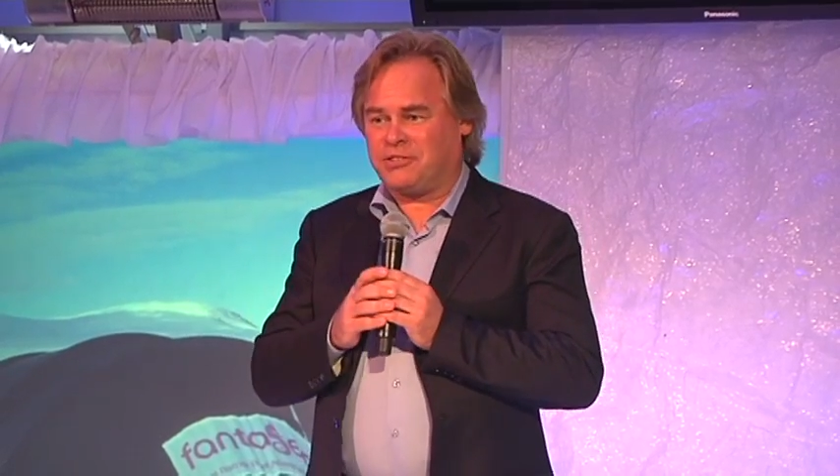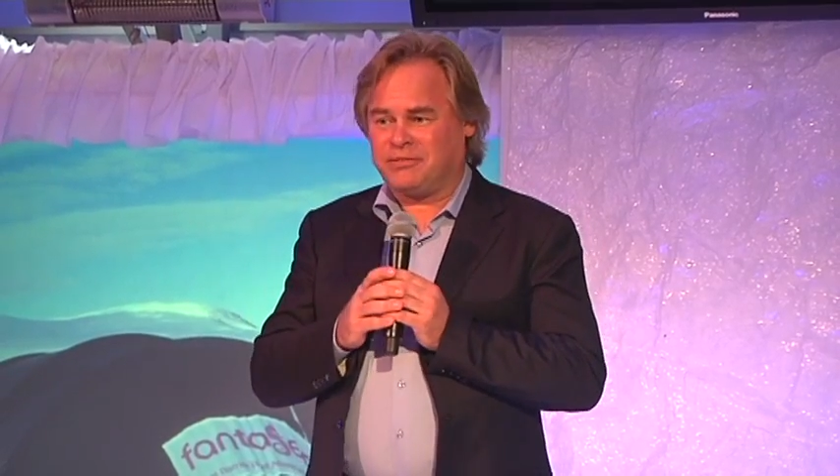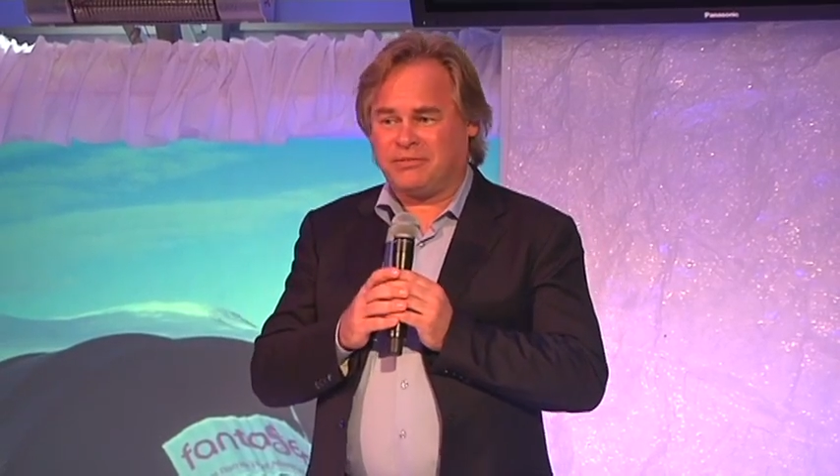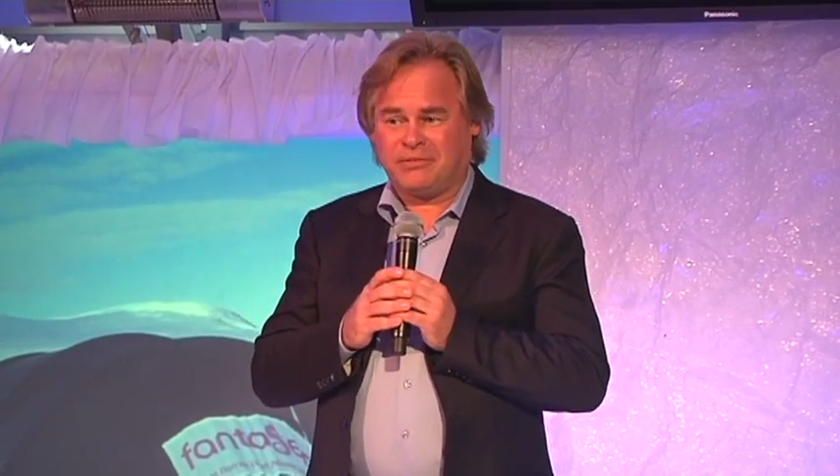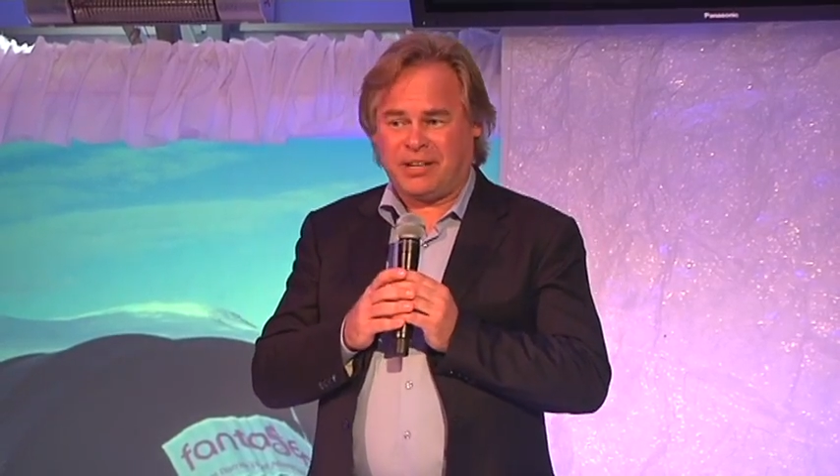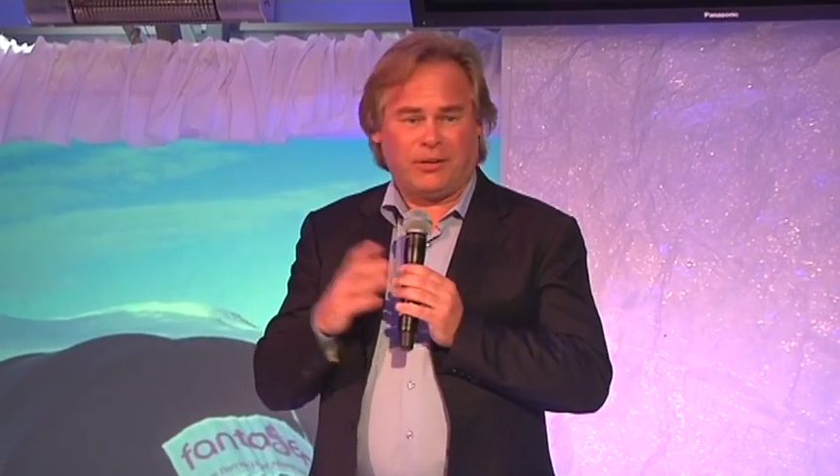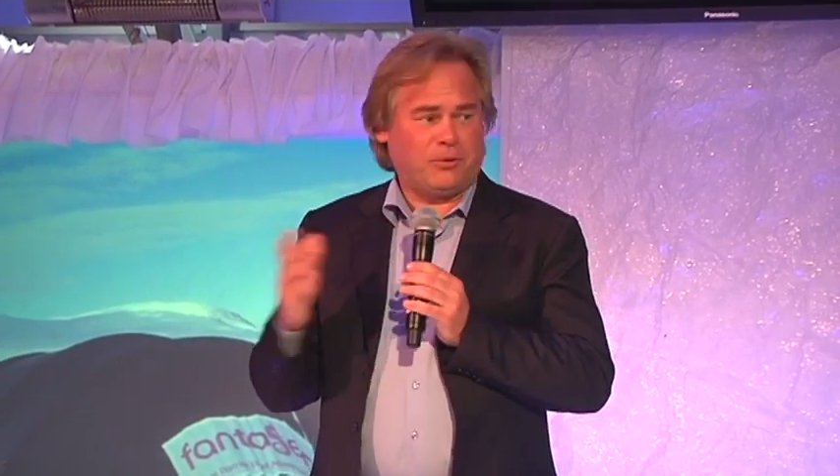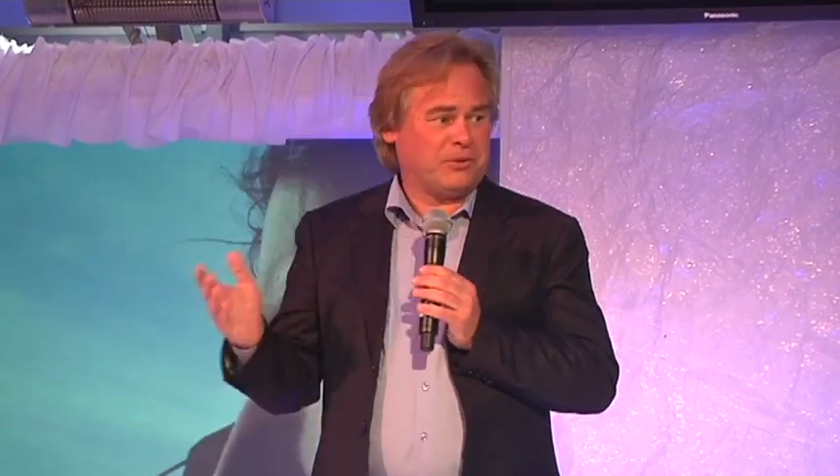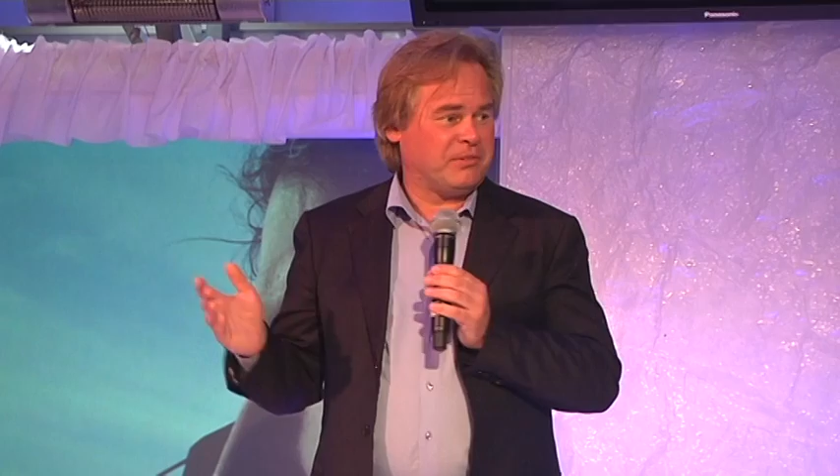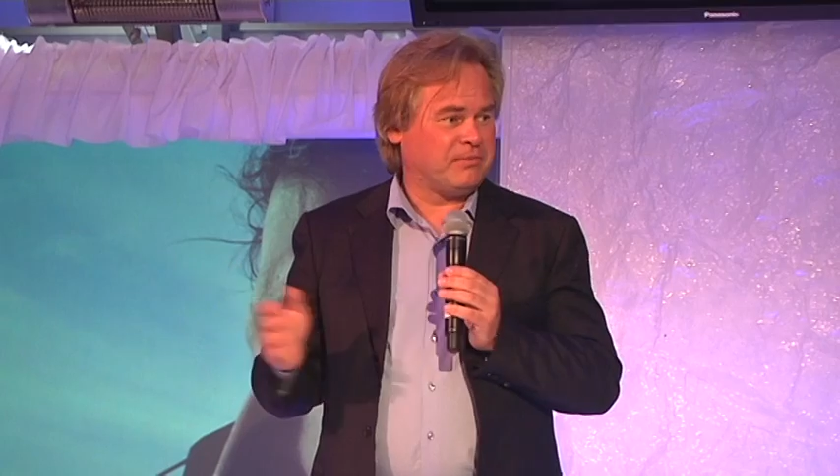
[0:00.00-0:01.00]

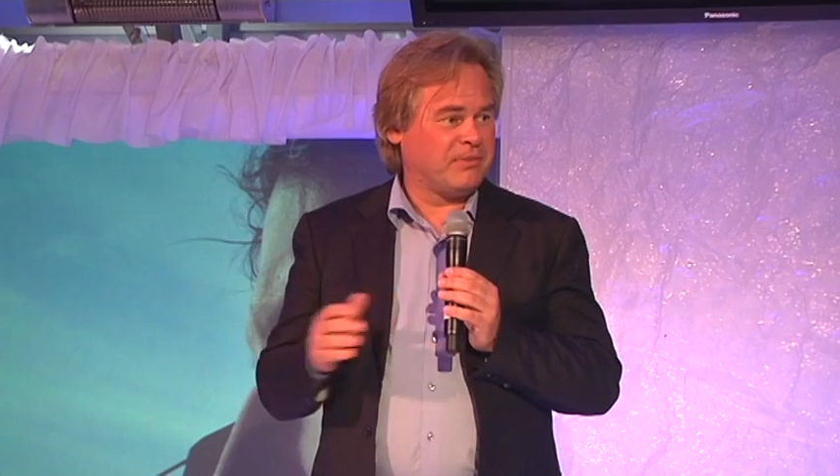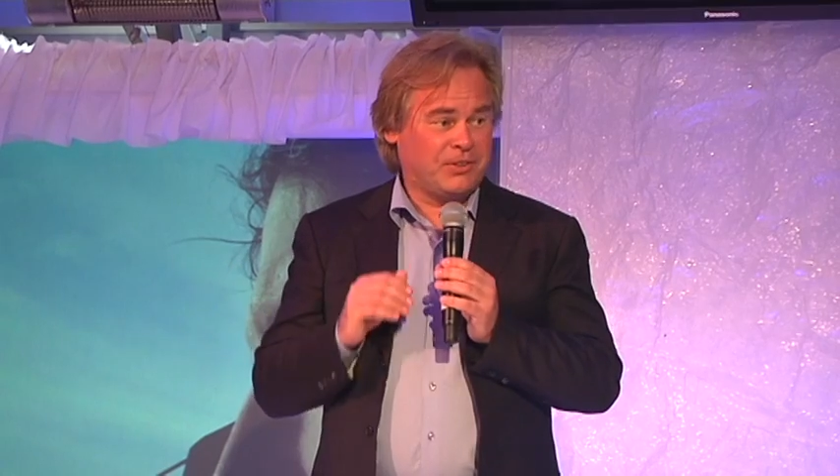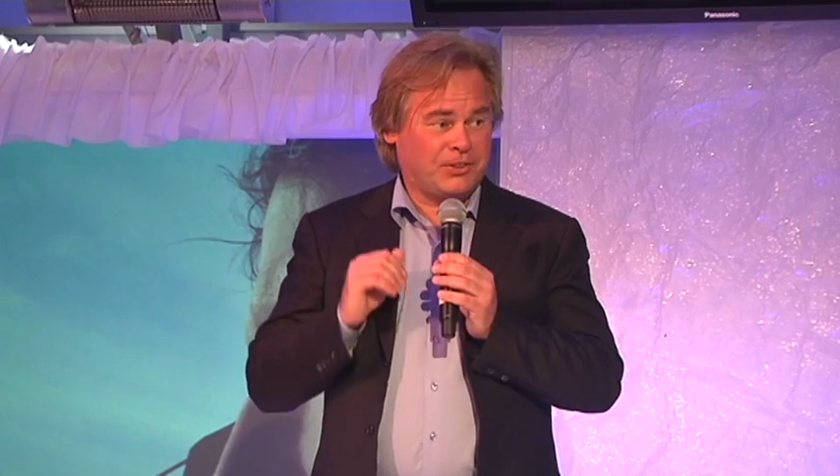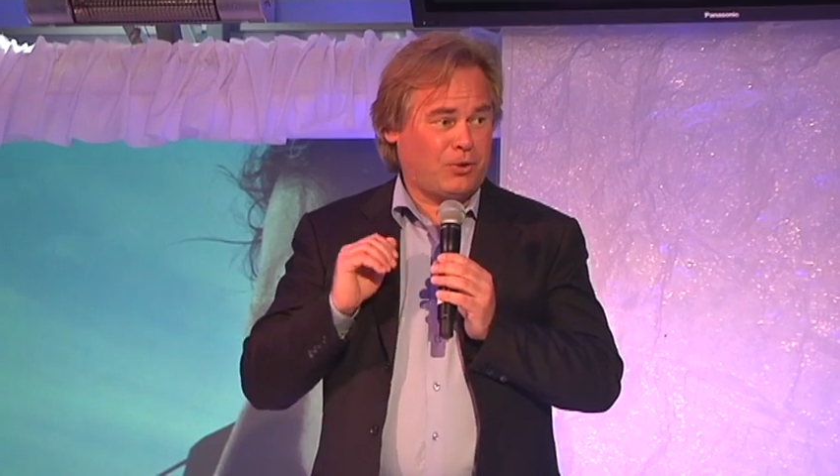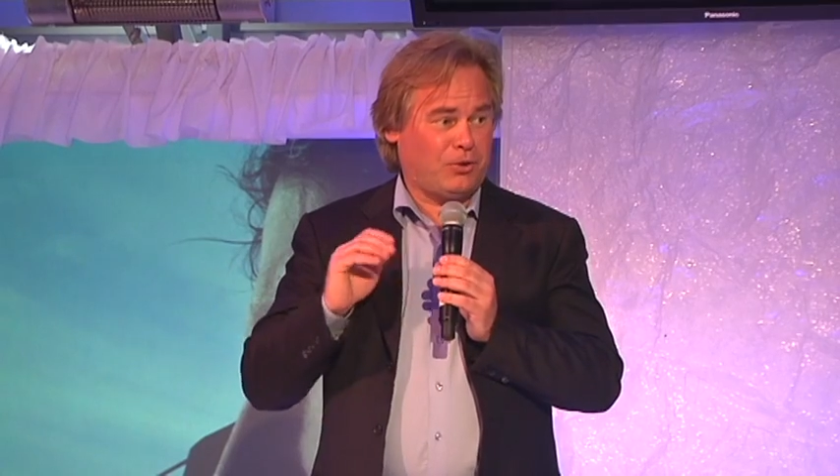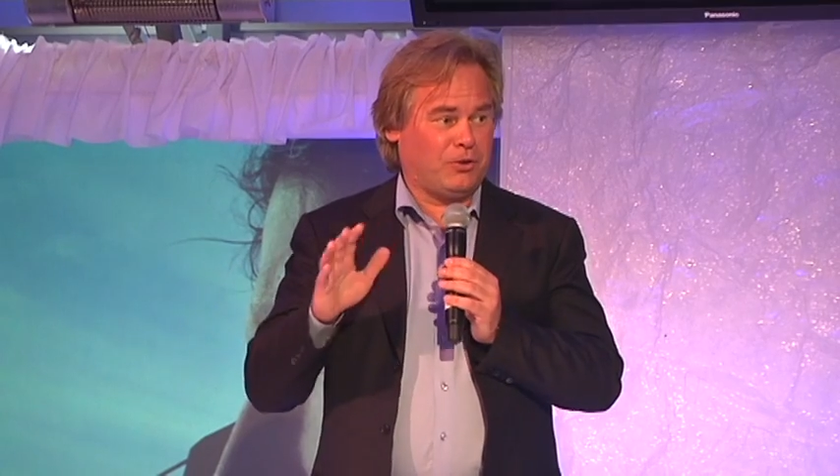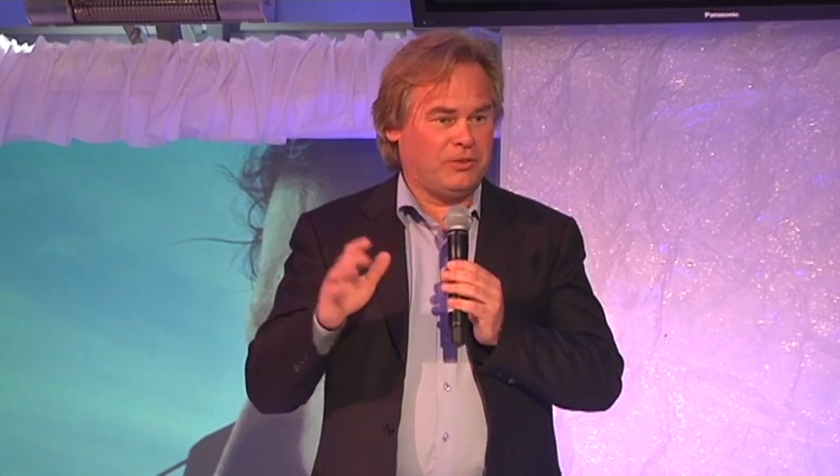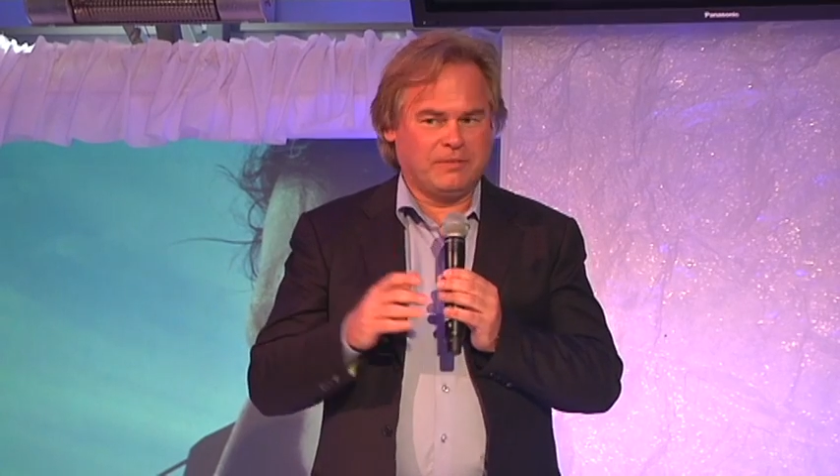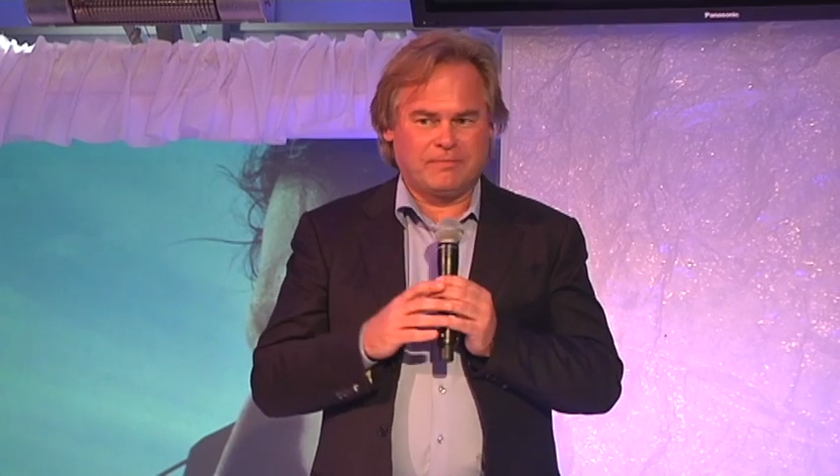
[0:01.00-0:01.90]
Антарктиду в одиночку.